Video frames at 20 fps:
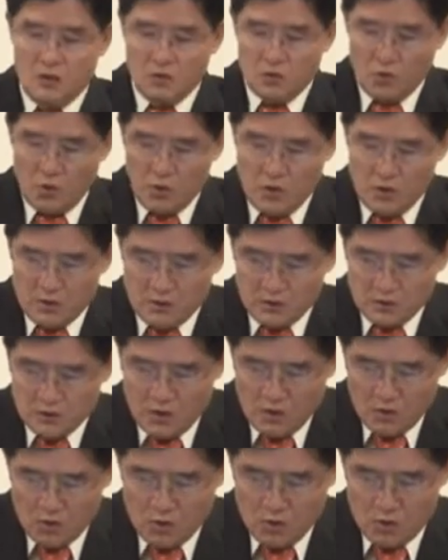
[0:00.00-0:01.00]
교회는
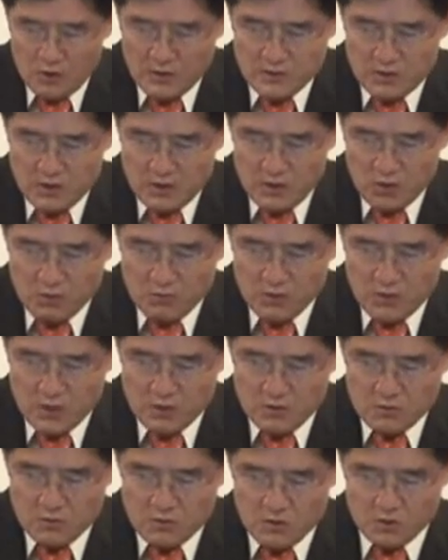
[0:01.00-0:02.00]
결코 완전한 것도
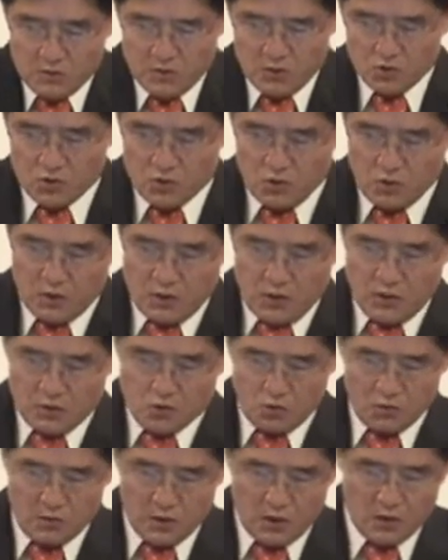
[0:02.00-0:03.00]
아니고 그 속에
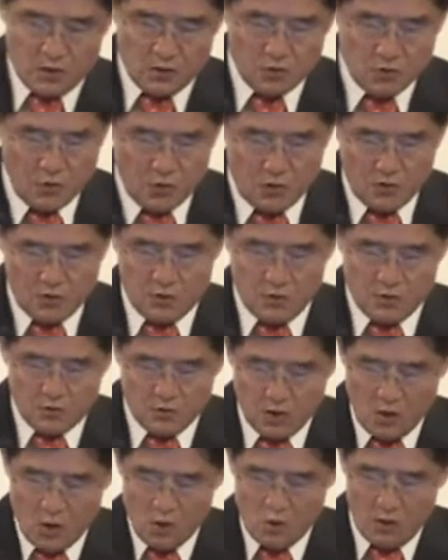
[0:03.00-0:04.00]
속해 있는 교인들은
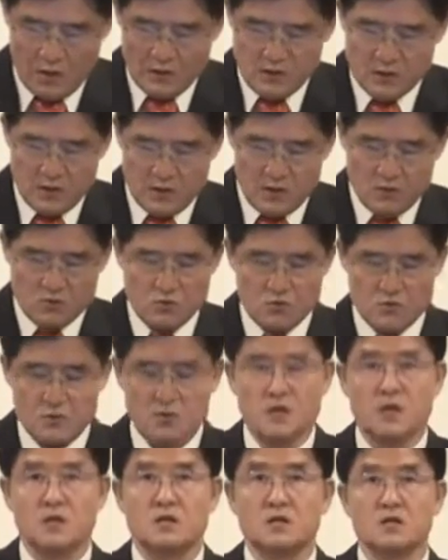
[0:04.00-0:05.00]
더욱 완전한
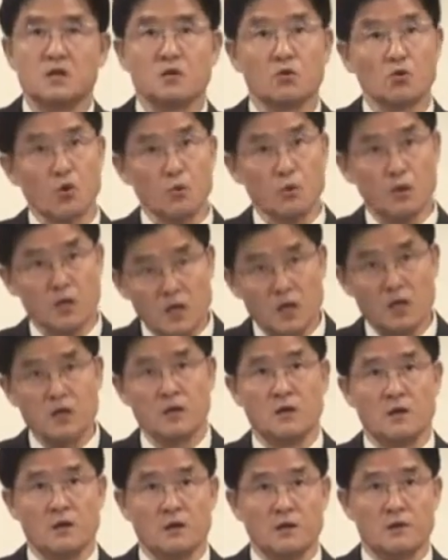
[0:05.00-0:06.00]
존재가 아니라는 걸 고백해야
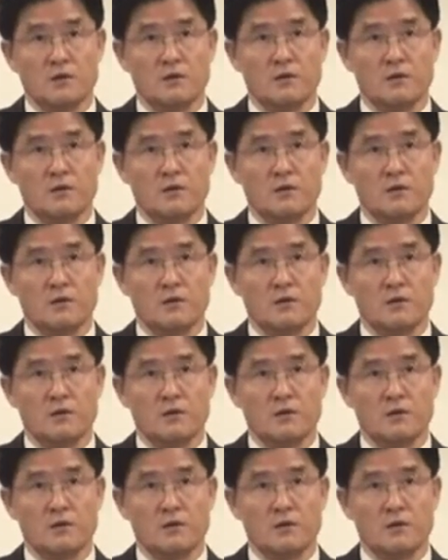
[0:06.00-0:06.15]
돼요.